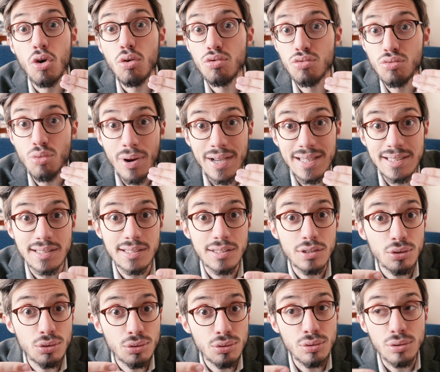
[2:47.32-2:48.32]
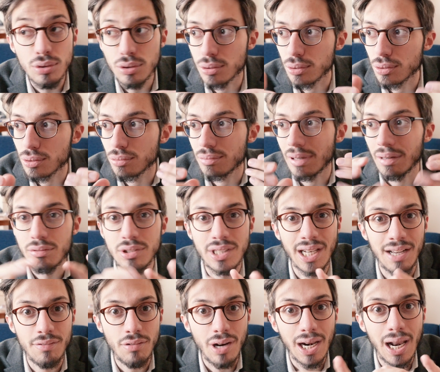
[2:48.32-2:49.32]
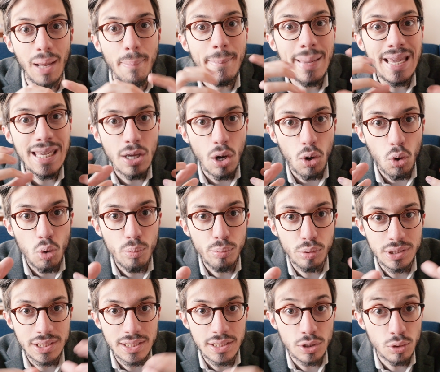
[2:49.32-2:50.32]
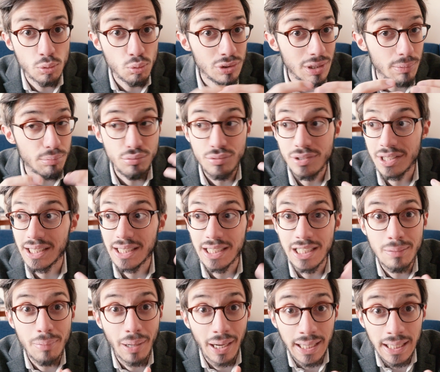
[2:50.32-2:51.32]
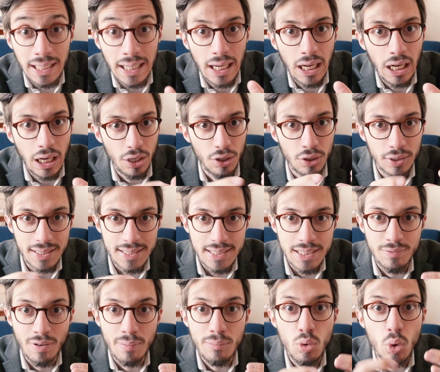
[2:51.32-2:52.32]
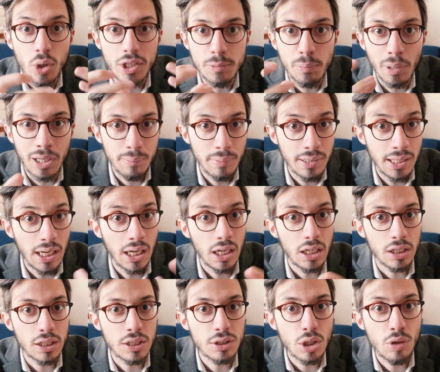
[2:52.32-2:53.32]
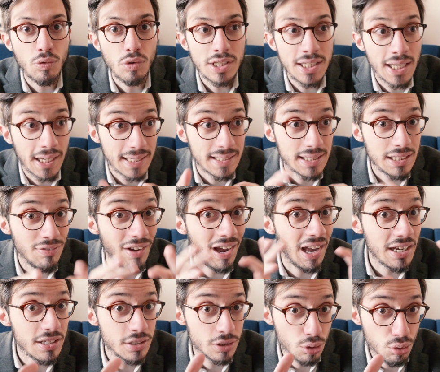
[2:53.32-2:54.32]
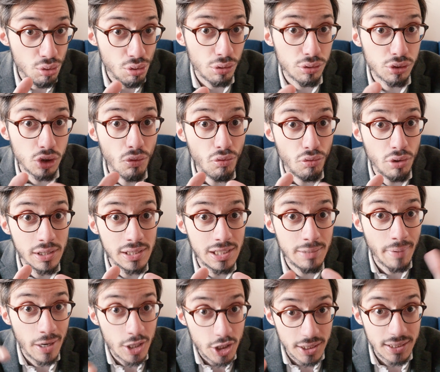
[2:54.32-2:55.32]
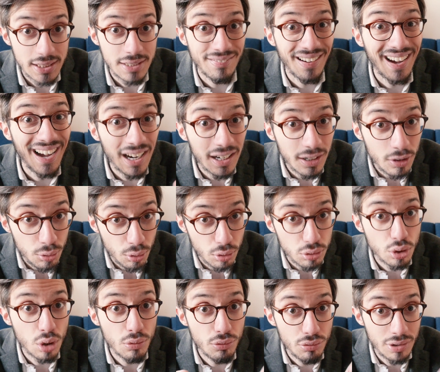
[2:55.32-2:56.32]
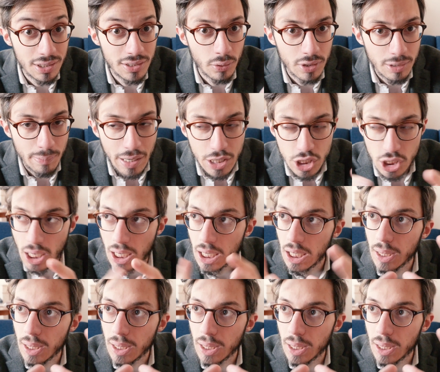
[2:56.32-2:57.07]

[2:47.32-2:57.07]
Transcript: où est-ce que euh, ben, vous allez avoir la meilleure composition, la plus équilibrée, euh, qu'est-ce qui va mieux exprimer ce que vous voulez dire, qu'est-ce qui va exclure ce que vous voulez de l'image, qu'est-ce qui va inclure ce que vous voulez dans l'image.